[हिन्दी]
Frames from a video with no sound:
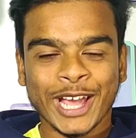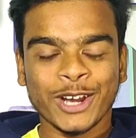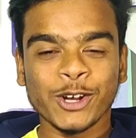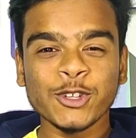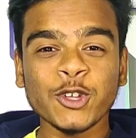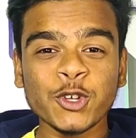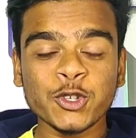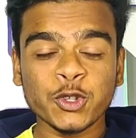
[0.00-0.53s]

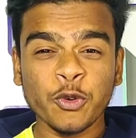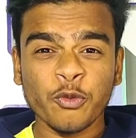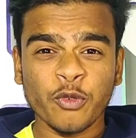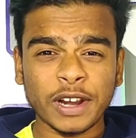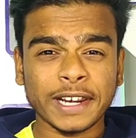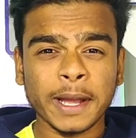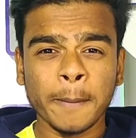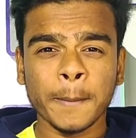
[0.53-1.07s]
हेलो दोस्तों
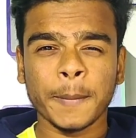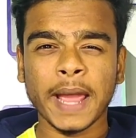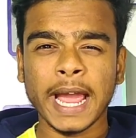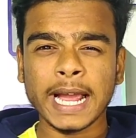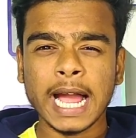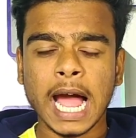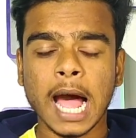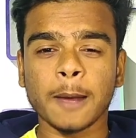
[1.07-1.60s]
वेलकम
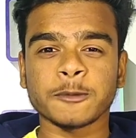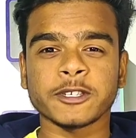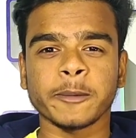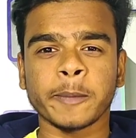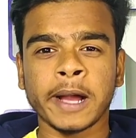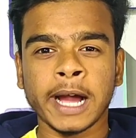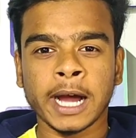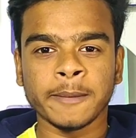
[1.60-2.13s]
बैक आप
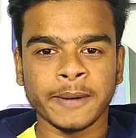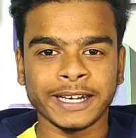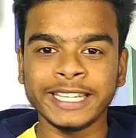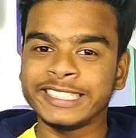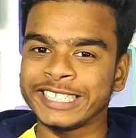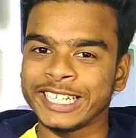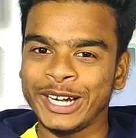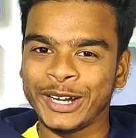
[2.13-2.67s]
सबका
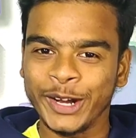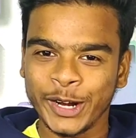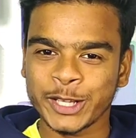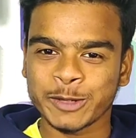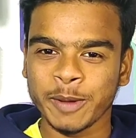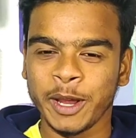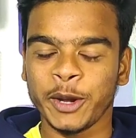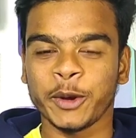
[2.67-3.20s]
हमारे चैनल
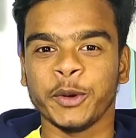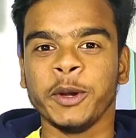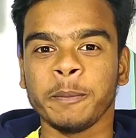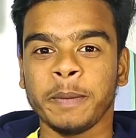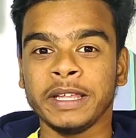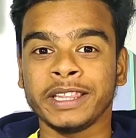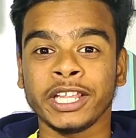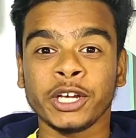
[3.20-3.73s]
ट्रिक्स बाई रोहन
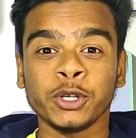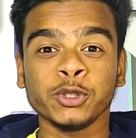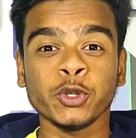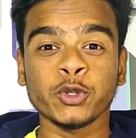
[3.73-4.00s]
पे देखो